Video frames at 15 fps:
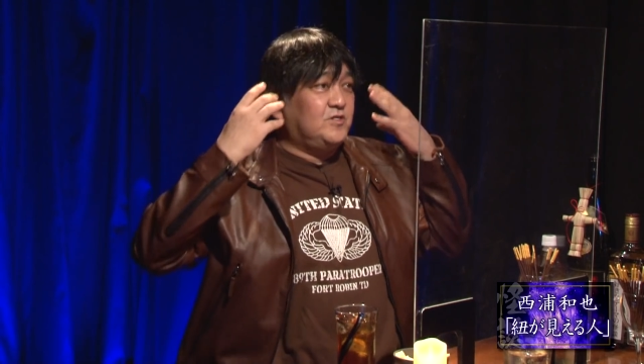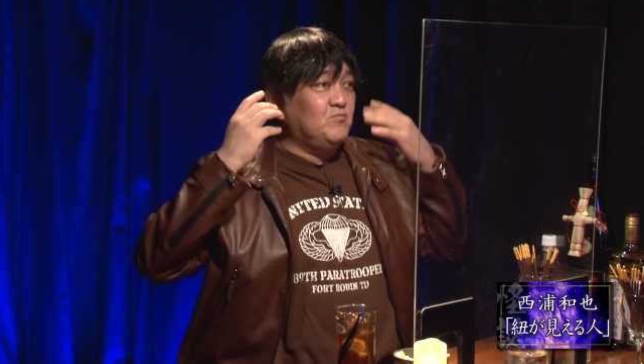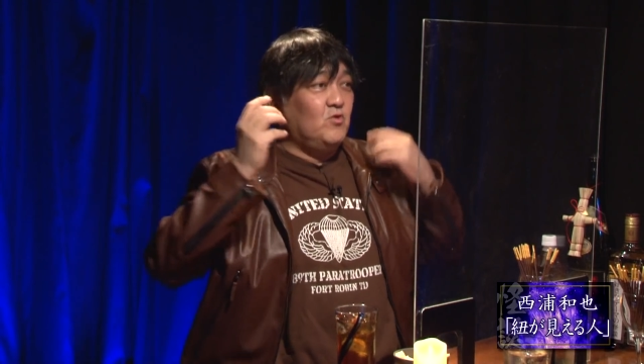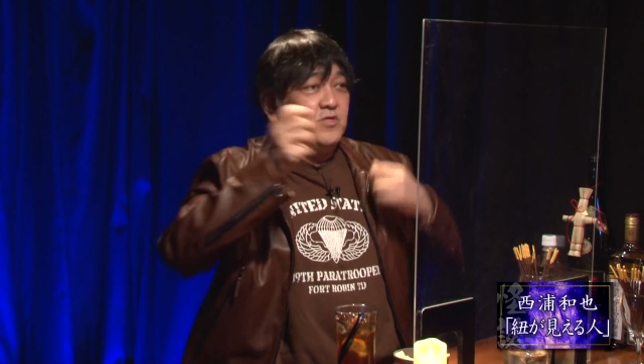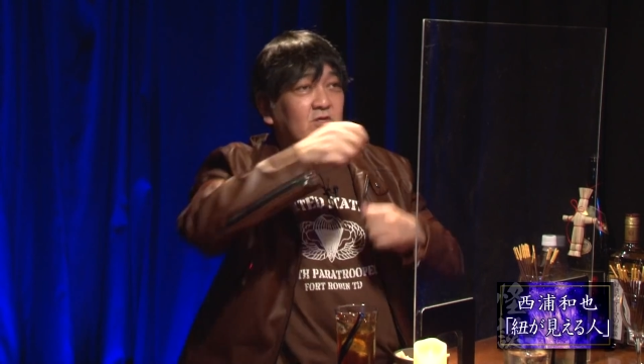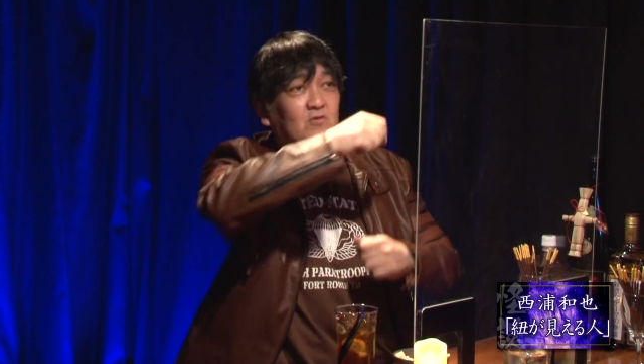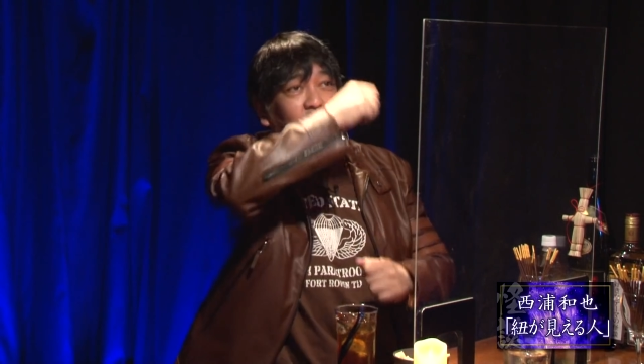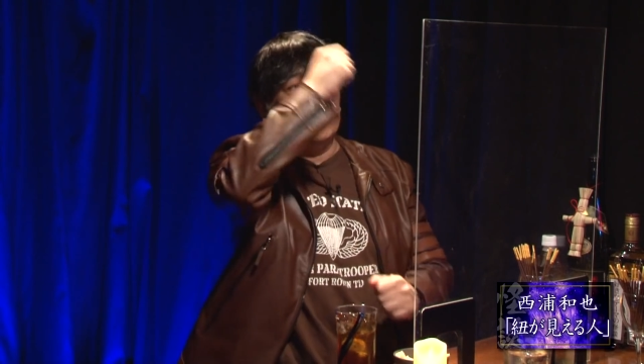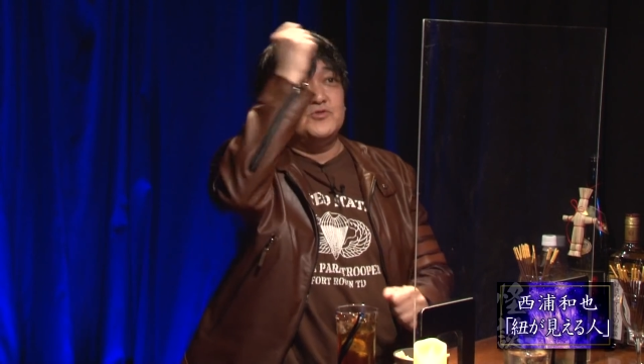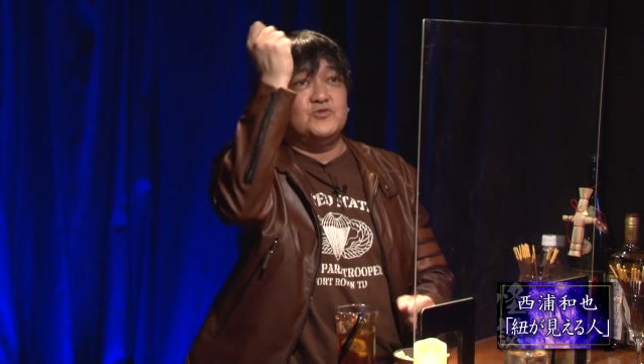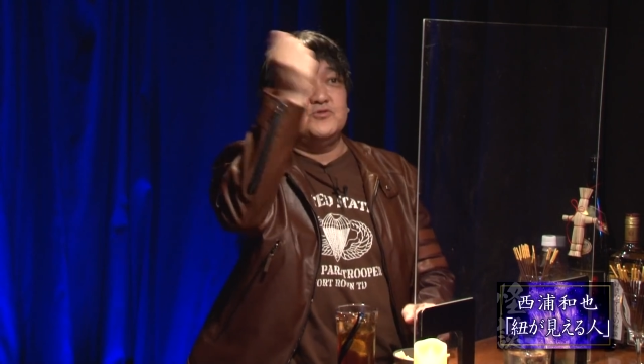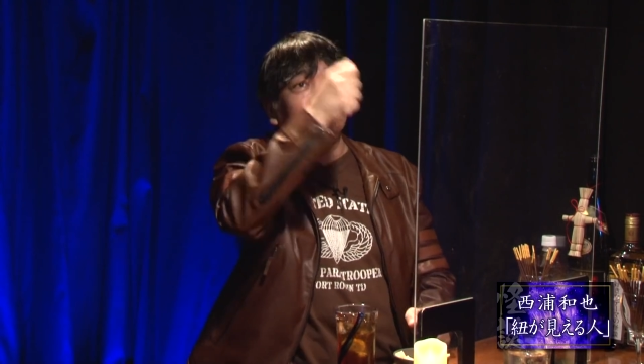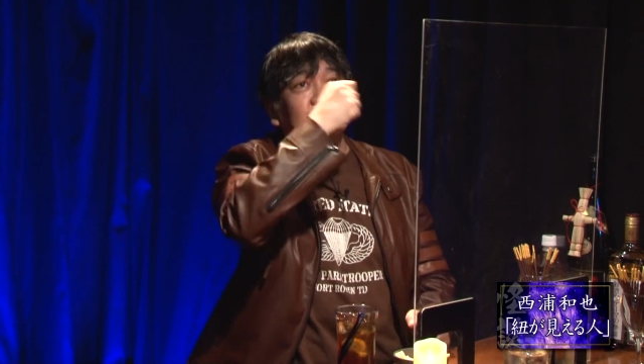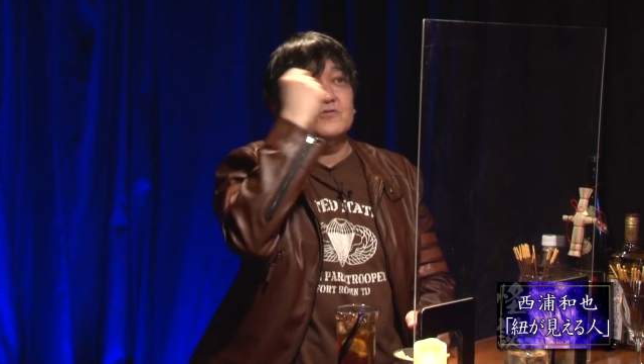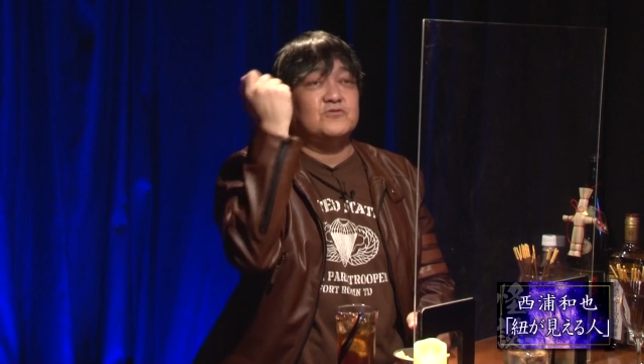紐にこう
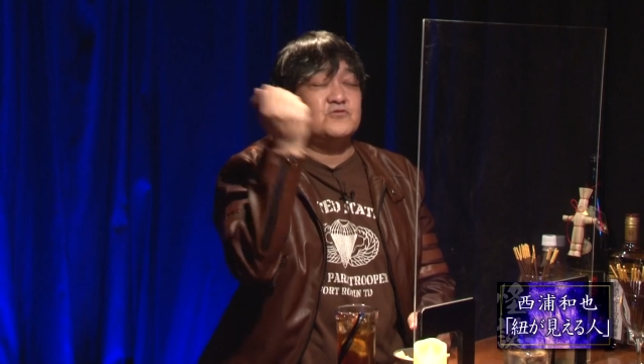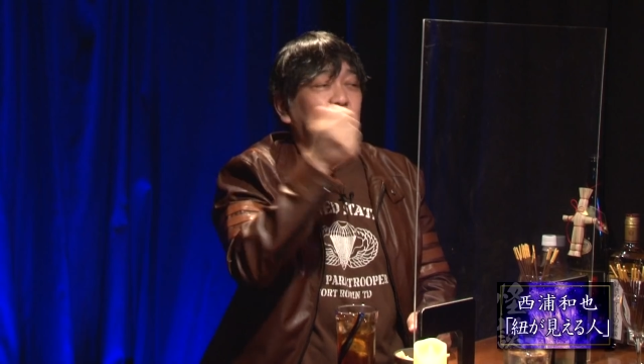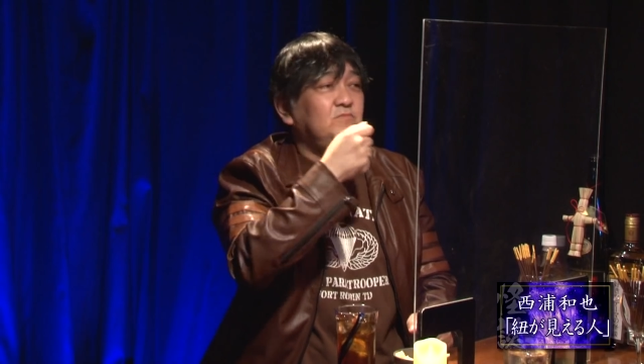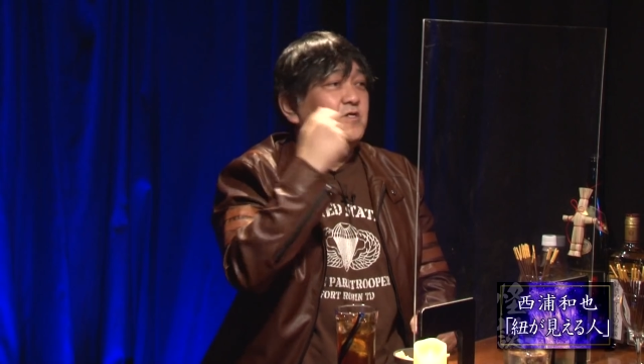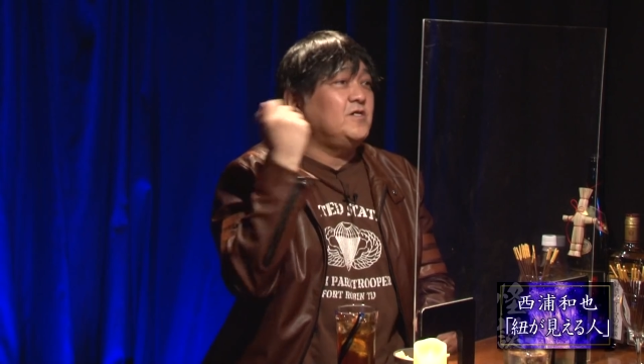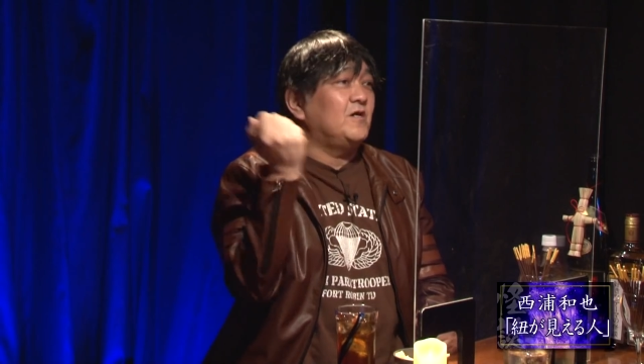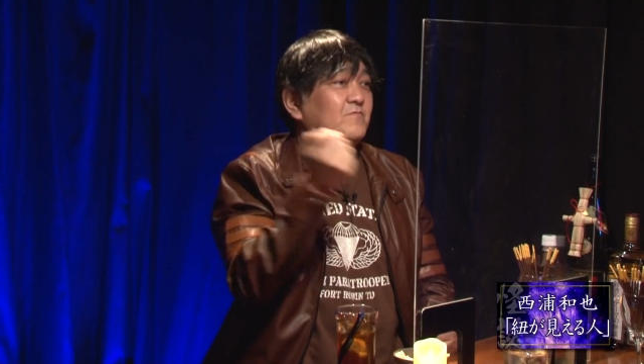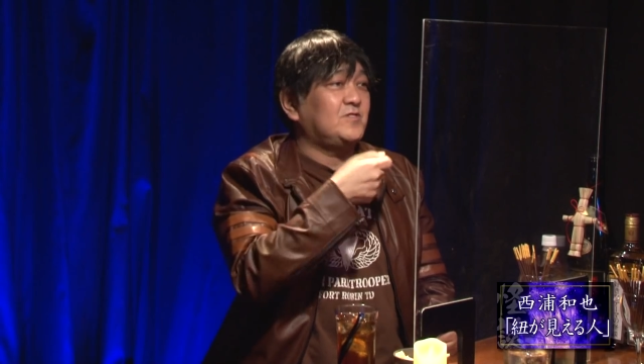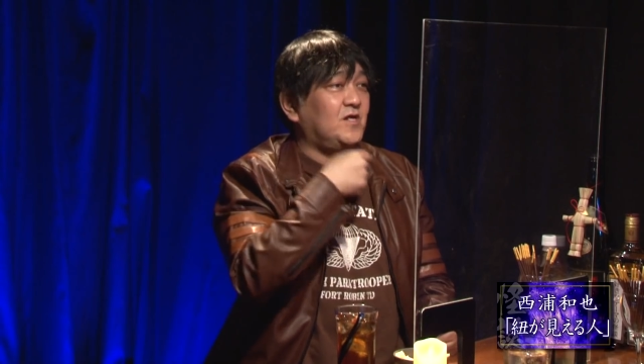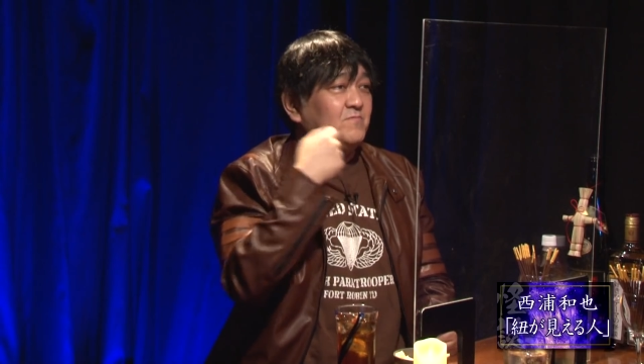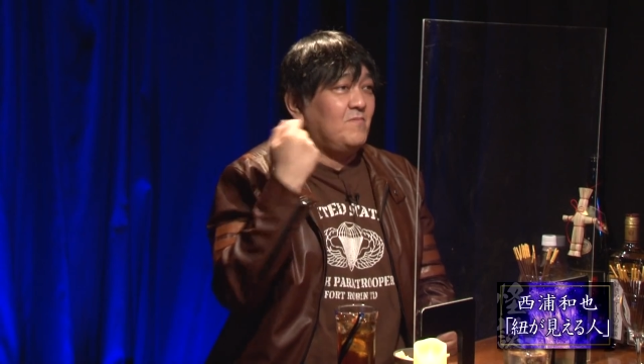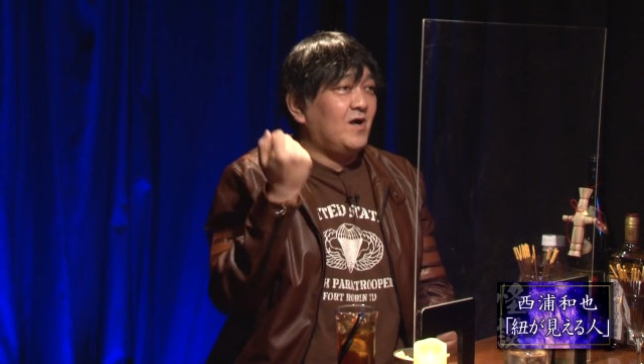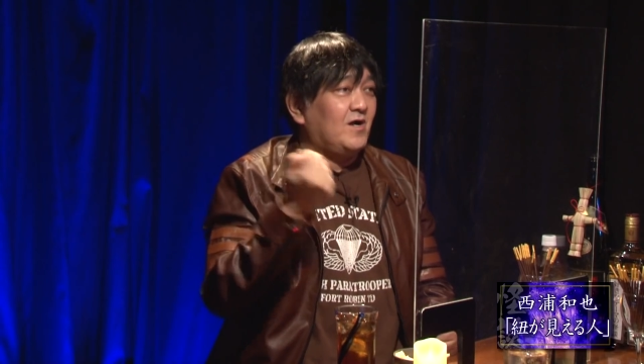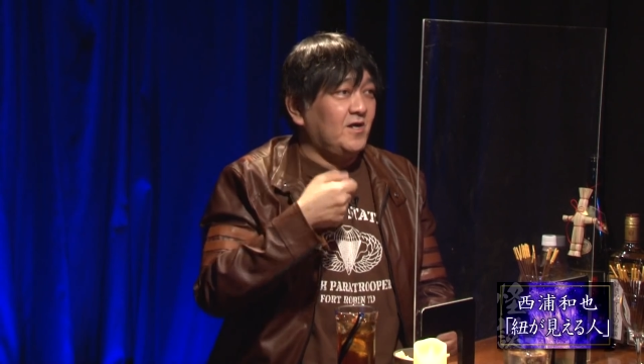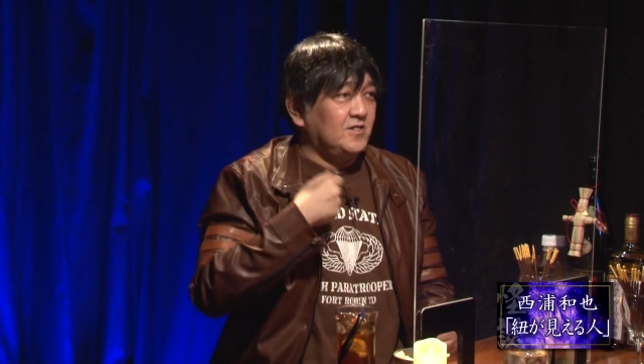ずっとミイラみたい
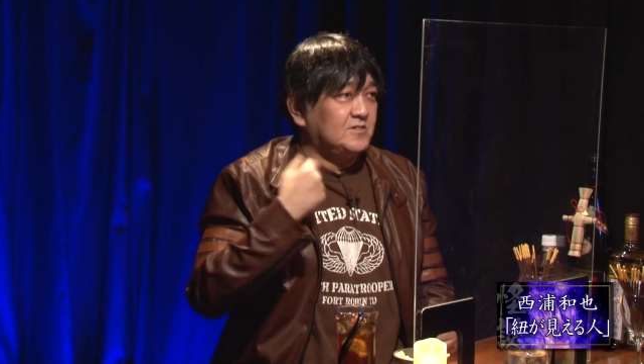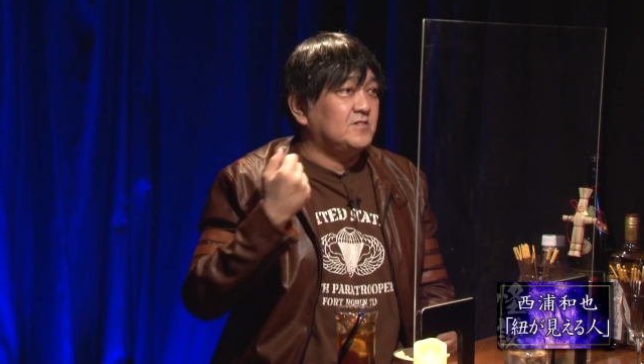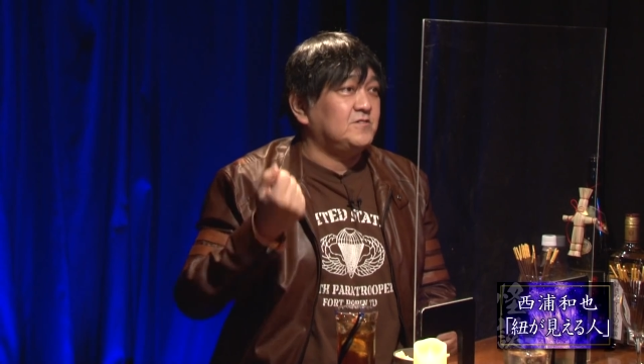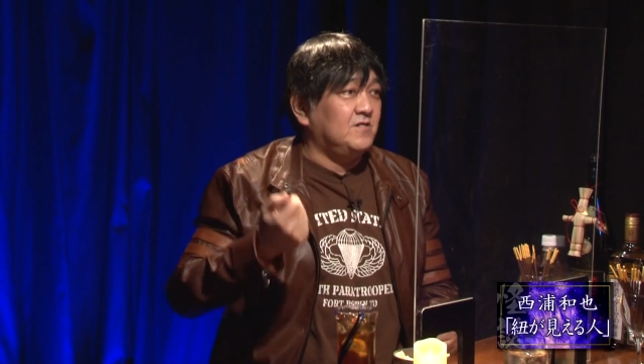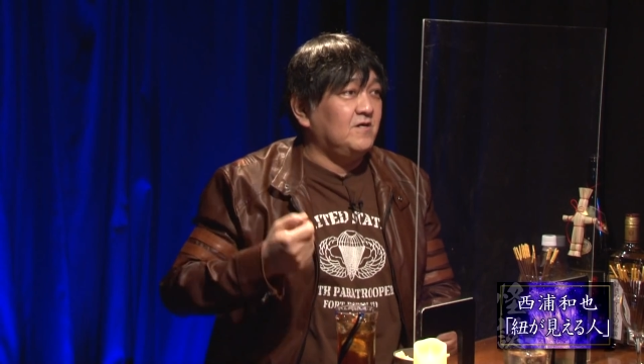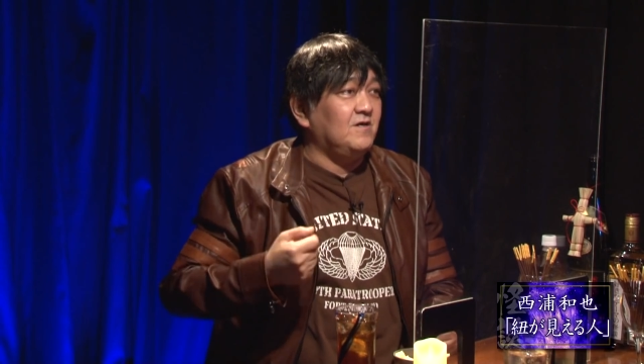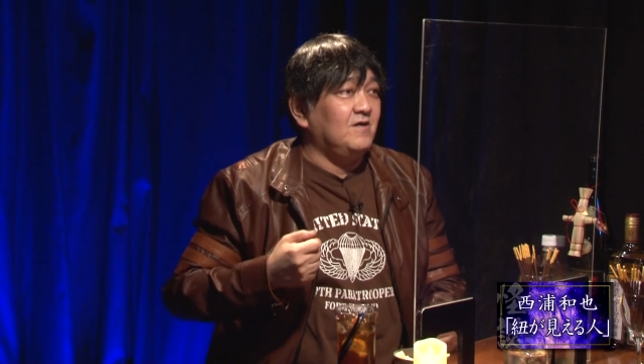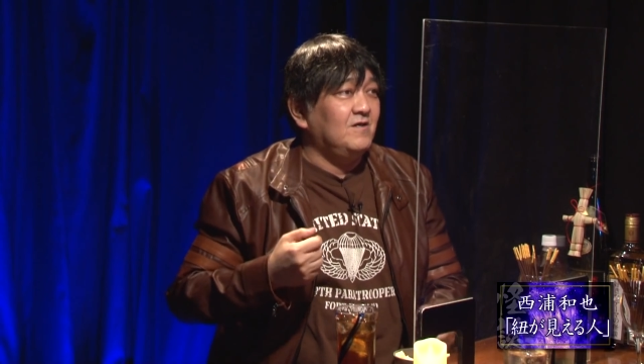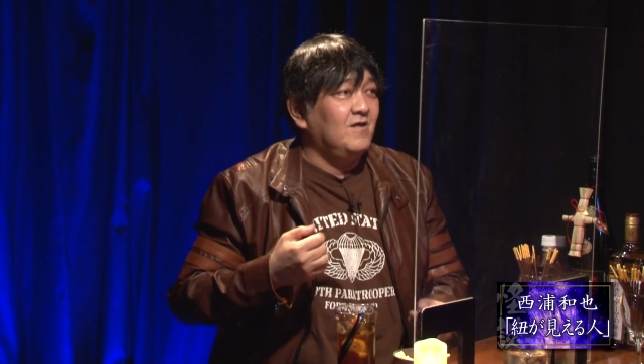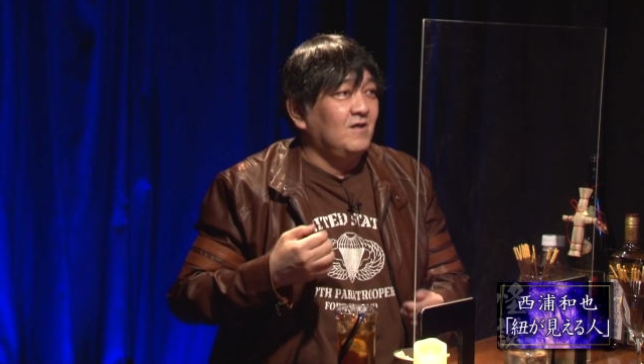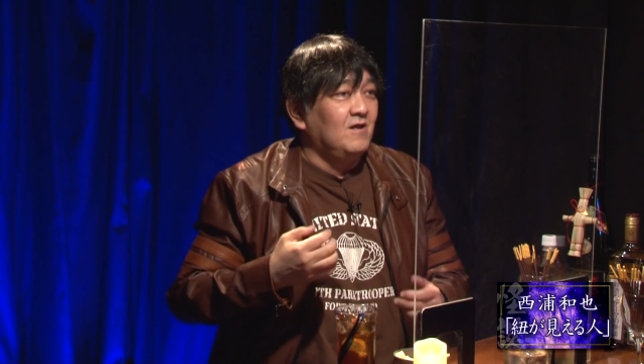に巻かれてて